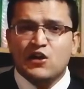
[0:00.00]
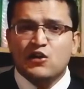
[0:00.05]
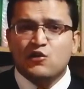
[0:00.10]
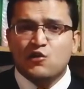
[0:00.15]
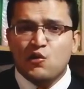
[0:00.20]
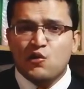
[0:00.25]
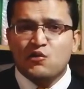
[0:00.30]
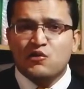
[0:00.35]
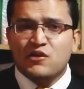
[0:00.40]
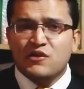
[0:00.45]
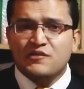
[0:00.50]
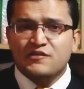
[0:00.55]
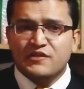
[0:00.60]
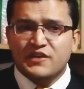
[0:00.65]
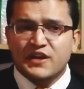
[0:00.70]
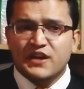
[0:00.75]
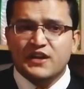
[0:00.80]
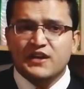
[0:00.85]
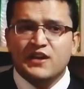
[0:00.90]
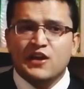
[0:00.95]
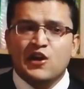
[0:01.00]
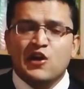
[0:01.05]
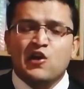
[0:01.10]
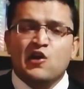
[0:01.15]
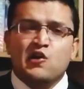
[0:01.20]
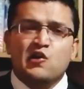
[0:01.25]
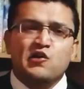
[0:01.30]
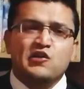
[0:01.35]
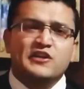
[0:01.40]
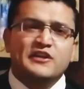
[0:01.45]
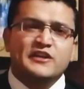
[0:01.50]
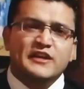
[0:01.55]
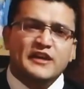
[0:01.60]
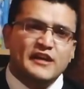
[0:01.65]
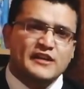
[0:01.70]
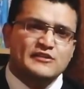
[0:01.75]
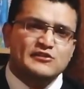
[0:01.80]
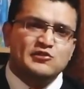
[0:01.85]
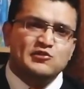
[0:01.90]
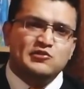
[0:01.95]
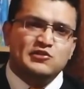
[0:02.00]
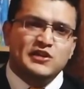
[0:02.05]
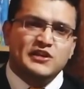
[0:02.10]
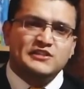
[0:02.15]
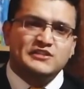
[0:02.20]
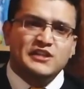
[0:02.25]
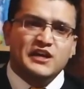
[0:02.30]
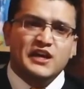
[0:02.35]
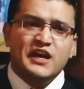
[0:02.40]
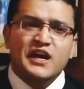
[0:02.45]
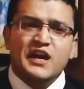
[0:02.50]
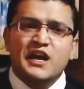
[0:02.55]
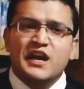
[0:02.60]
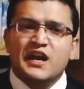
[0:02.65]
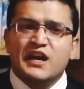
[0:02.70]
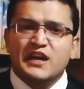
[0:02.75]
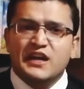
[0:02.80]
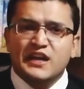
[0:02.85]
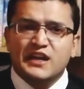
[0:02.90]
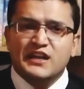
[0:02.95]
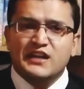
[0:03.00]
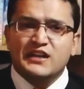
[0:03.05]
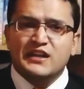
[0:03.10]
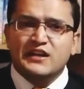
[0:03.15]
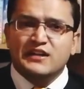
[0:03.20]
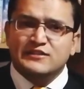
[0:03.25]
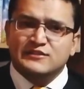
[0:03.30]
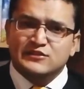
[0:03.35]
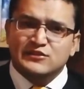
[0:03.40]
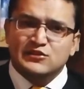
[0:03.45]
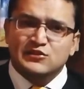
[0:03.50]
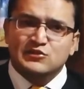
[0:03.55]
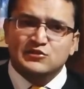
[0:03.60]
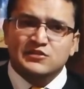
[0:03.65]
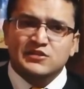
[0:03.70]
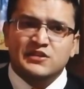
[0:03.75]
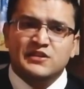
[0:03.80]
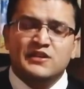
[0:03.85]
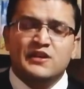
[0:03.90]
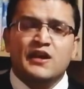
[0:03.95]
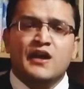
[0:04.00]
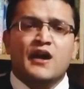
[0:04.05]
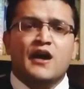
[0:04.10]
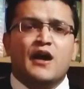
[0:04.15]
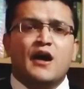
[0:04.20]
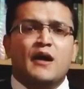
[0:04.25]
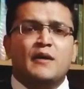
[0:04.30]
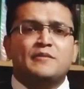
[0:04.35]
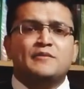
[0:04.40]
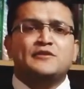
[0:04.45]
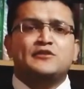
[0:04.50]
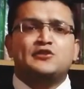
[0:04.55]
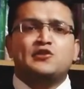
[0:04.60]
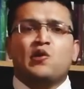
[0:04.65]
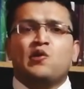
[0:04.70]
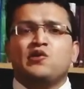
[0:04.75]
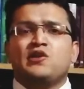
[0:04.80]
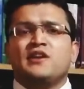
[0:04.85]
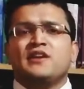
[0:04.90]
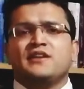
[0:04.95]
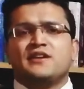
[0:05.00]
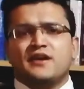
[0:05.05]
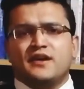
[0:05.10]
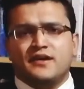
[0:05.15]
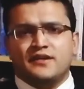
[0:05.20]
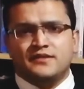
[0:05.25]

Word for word: कॉन्कर फेयर और के शो करता है किल एक्सक्यूज अब डॉलर का